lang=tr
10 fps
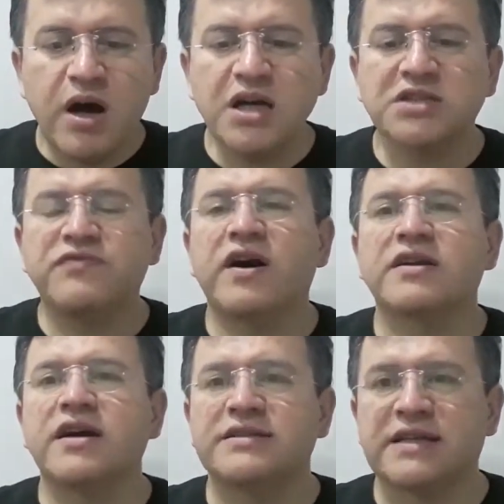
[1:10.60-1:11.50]

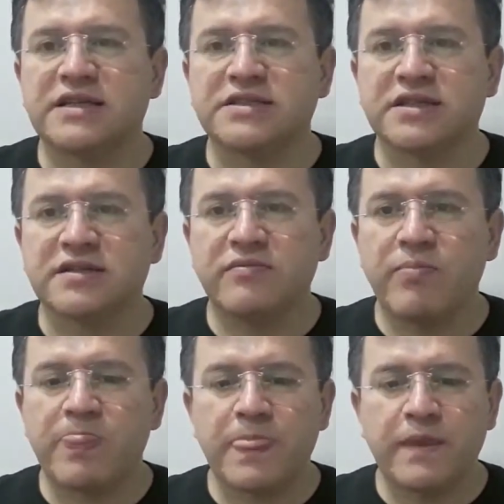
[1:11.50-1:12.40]
Maaş farkı
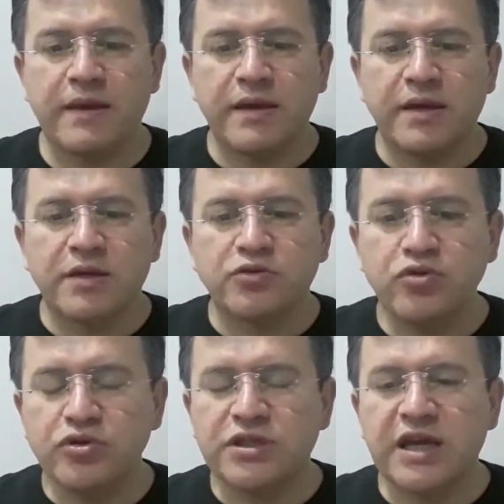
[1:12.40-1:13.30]
azalacak.
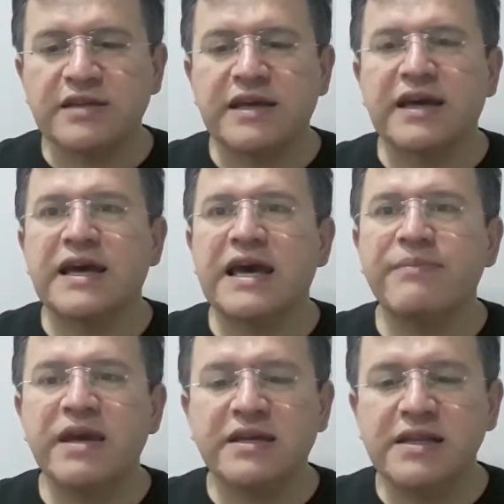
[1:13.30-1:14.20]

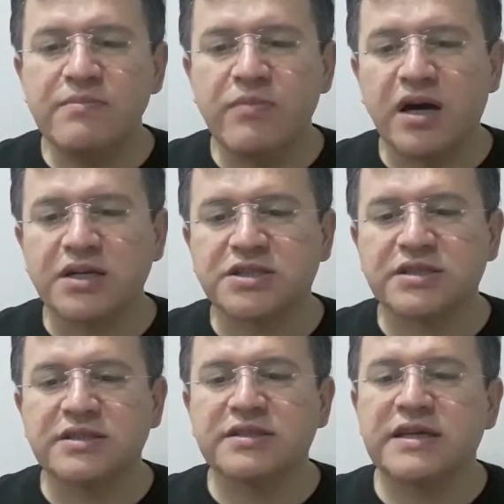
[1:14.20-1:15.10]
Türkiye'de emekli
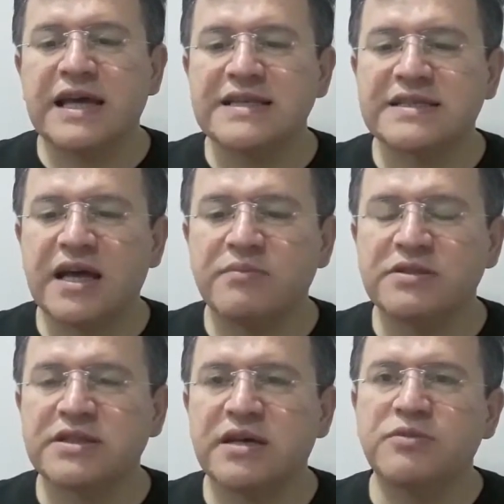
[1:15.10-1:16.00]
maaşı
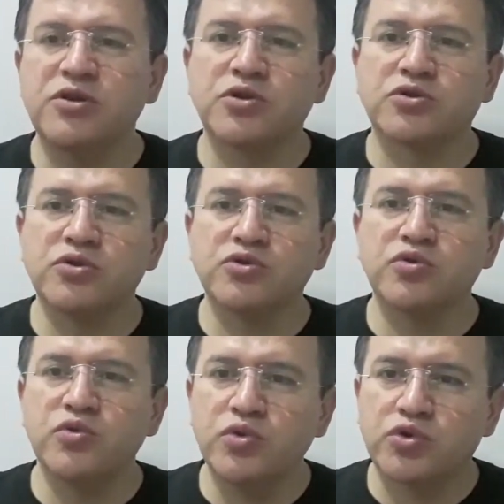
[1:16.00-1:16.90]
hesabında
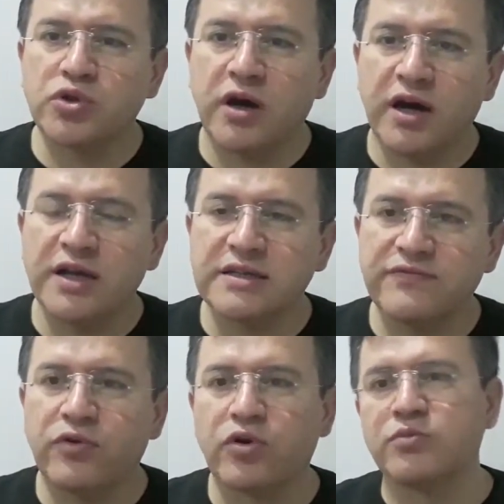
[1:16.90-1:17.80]
biliyorsunuz 3
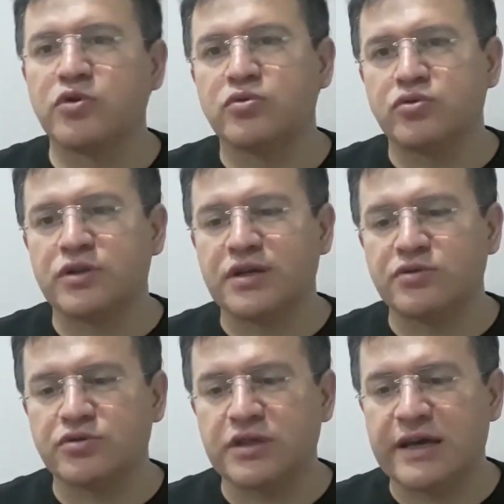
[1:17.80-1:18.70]
ayrı formül
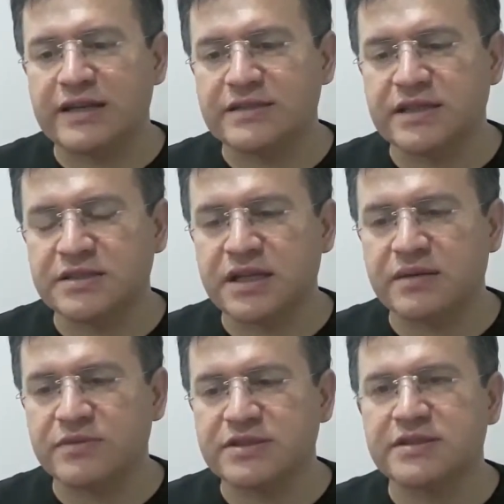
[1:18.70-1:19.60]
uygulanıyor değerli
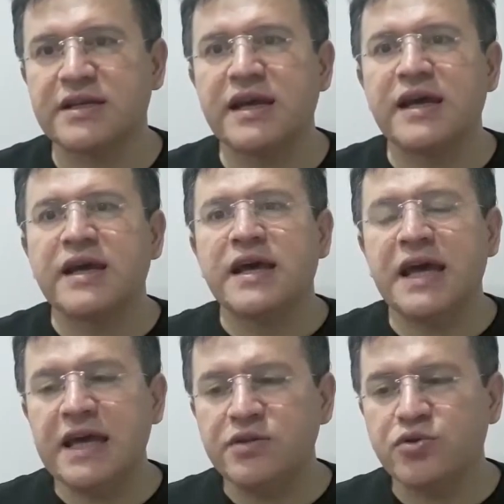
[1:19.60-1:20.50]
izleyicilerimiz.
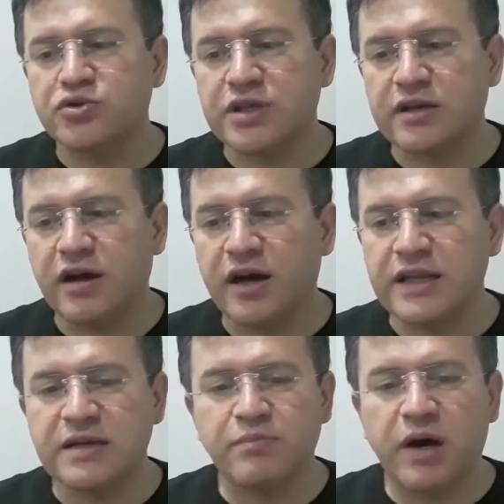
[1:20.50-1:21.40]
En yüksek
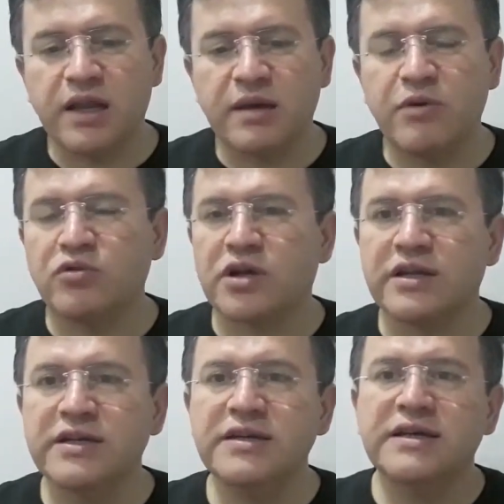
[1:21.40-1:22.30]
aylık bağlama
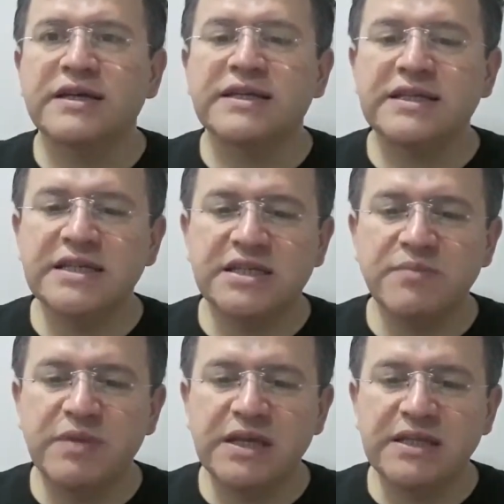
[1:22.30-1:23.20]
oranı
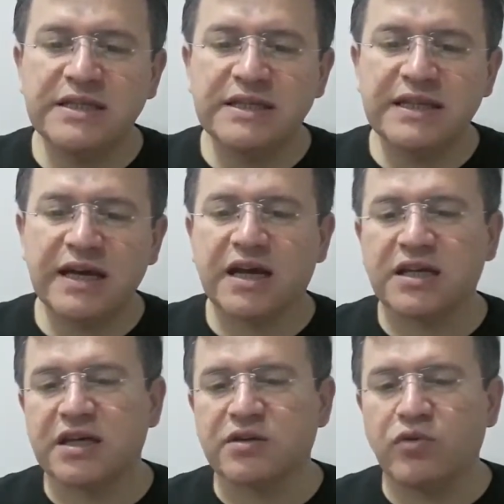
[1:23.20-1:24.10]
2000 yılına
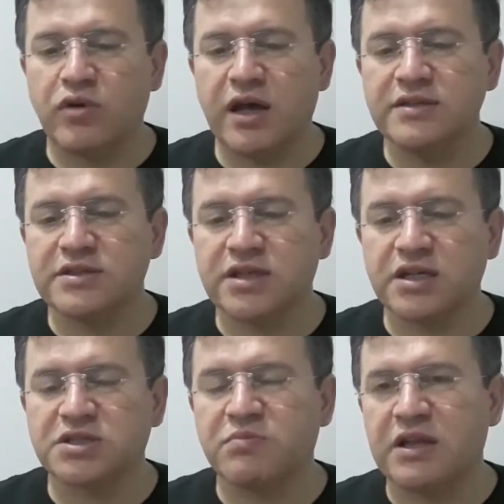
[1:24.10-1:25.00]
kadar olan
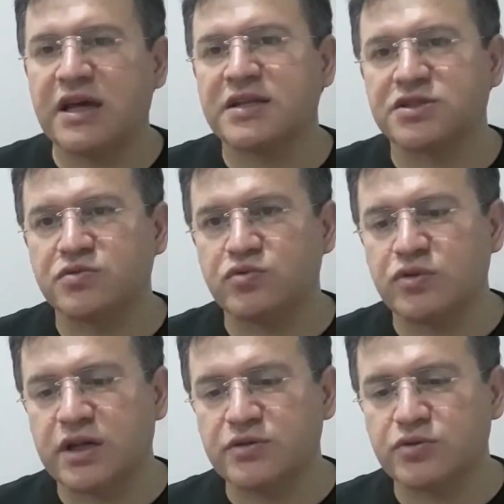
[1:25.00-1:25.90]
çalışmalar için
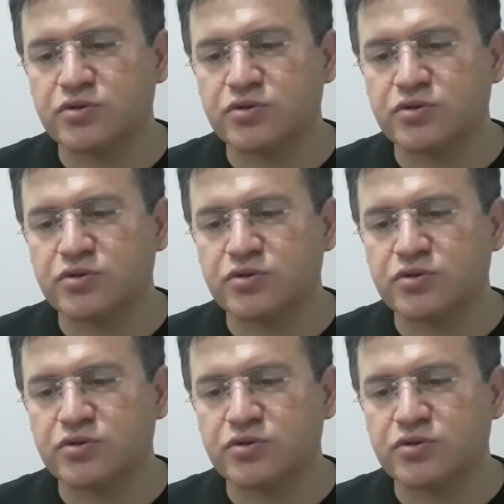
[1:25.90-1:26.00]
uygulanıyor.